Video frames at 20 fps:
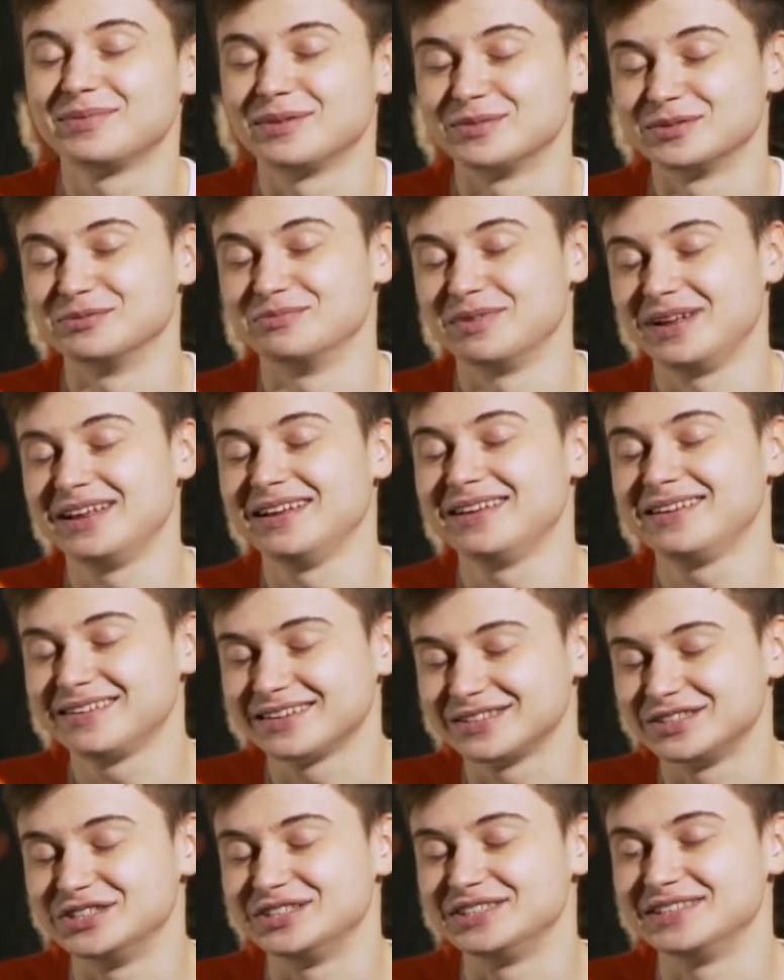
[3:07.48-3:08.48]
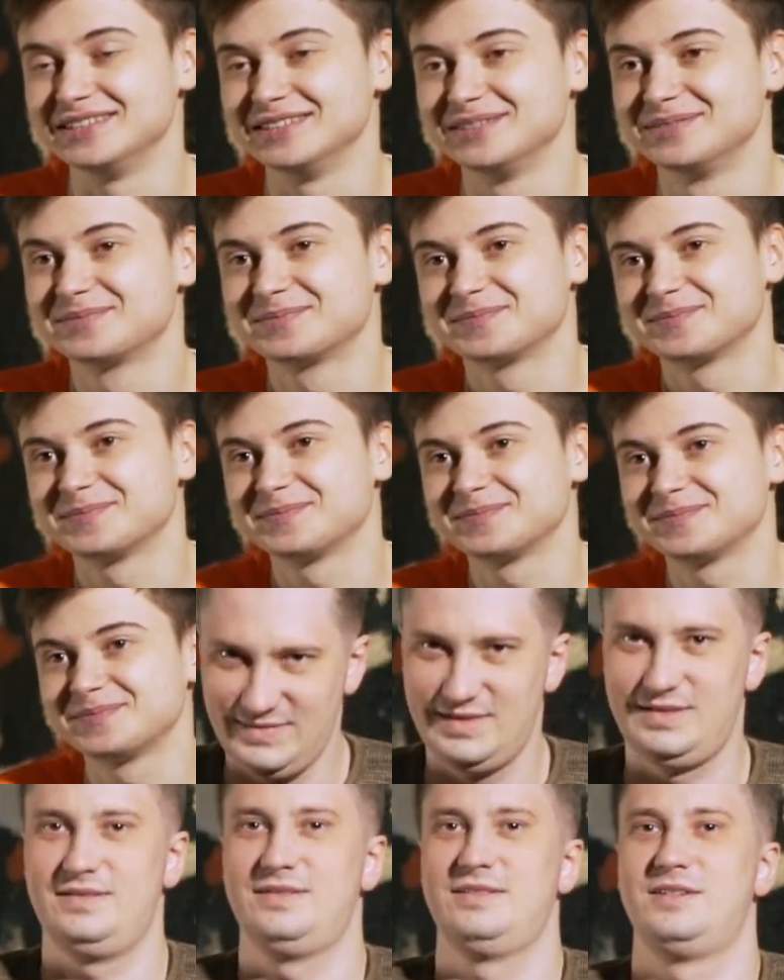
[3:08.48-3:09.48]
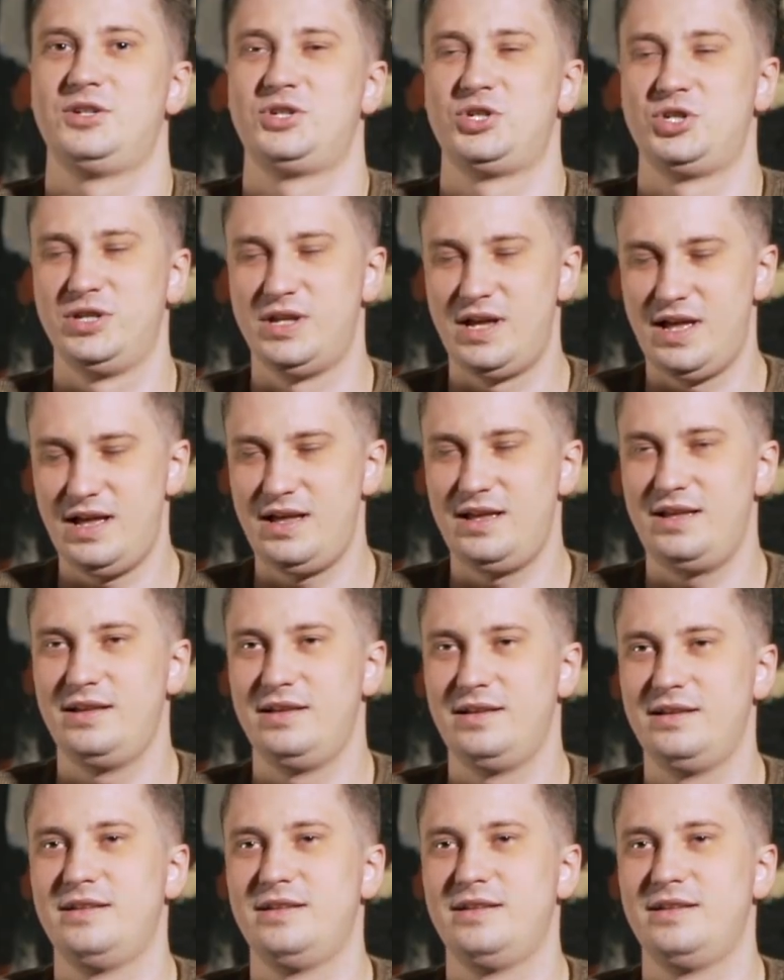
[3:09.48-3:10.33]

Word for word: потому что мне лень их чистить. Э, жена